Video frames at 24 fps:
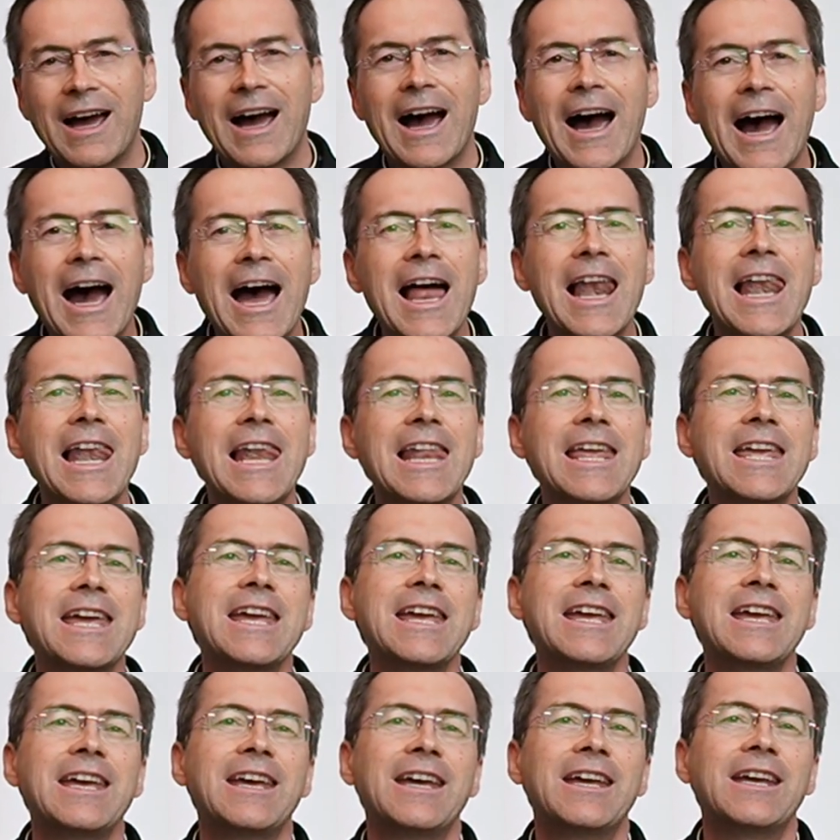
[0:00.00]

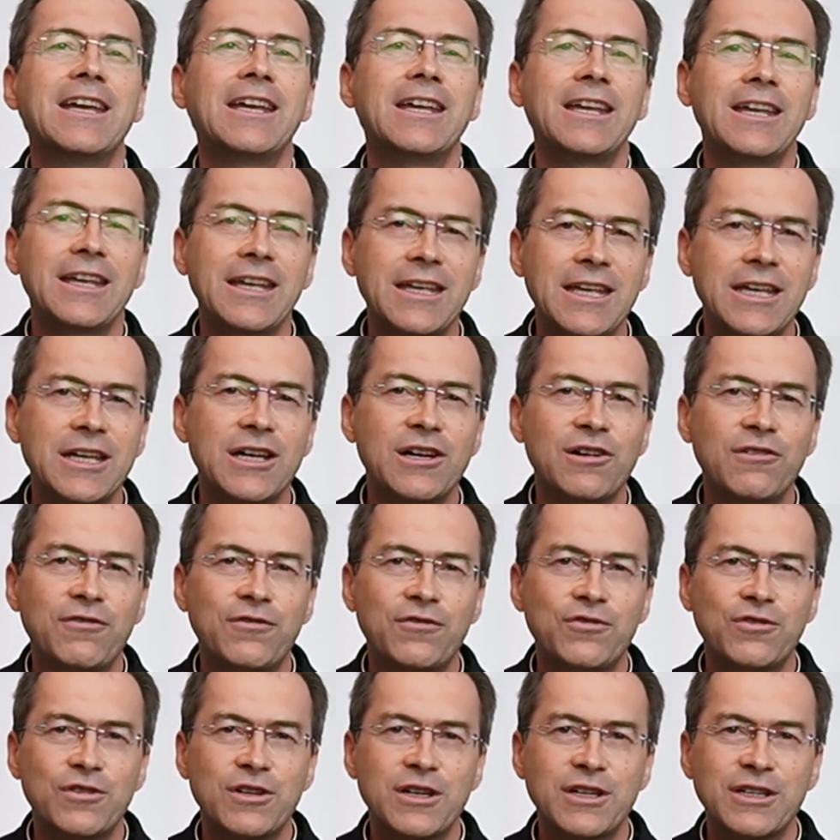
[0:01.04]
Alle
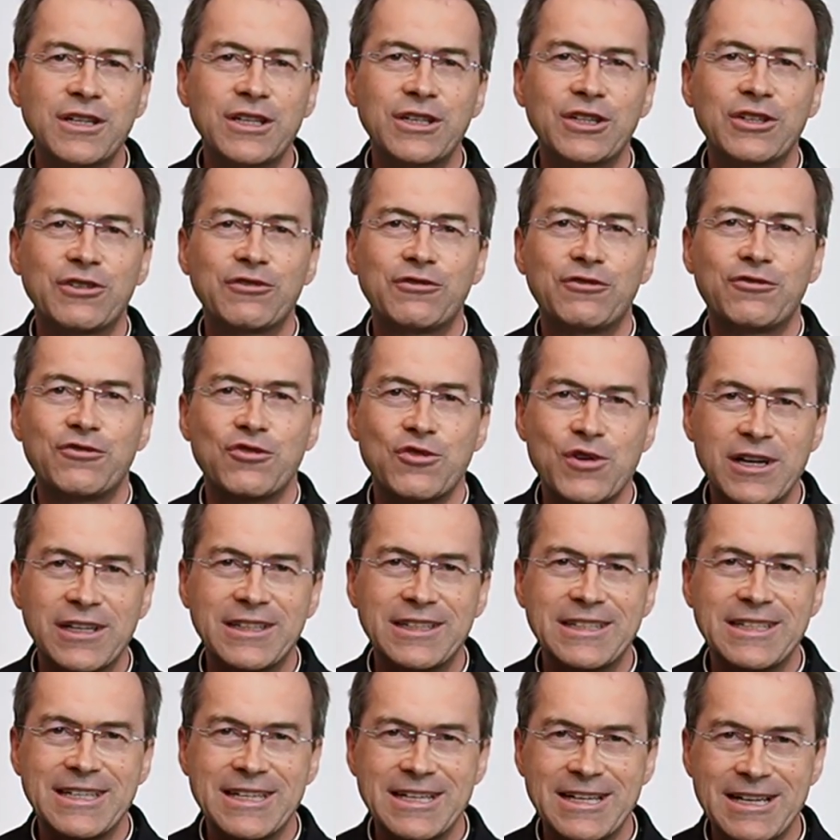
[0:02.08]
Ehrfurcht vor
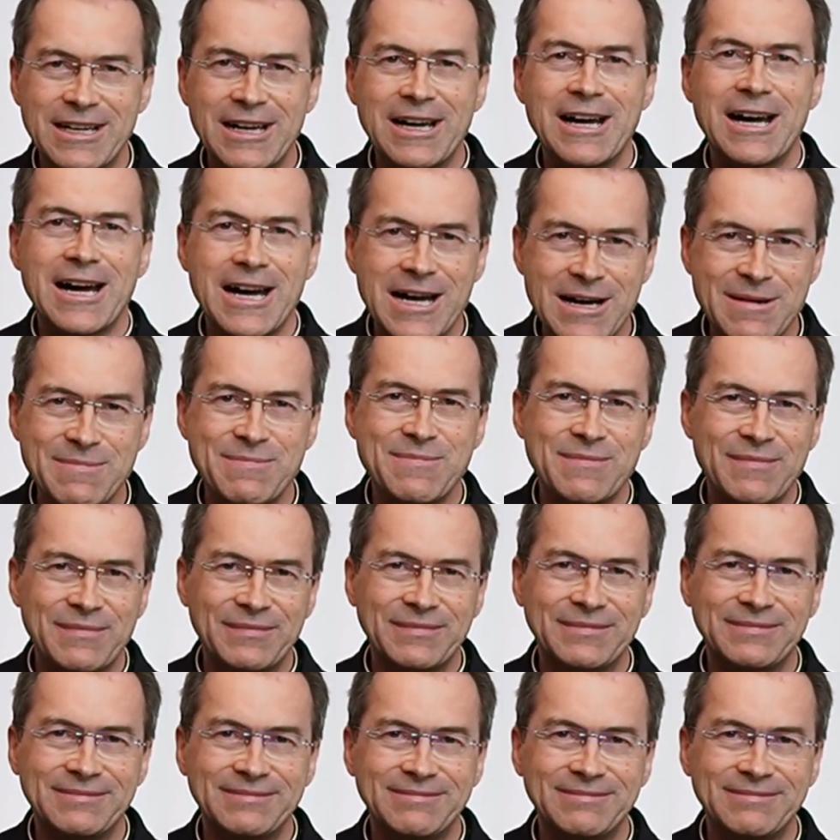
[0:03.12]
dir haben.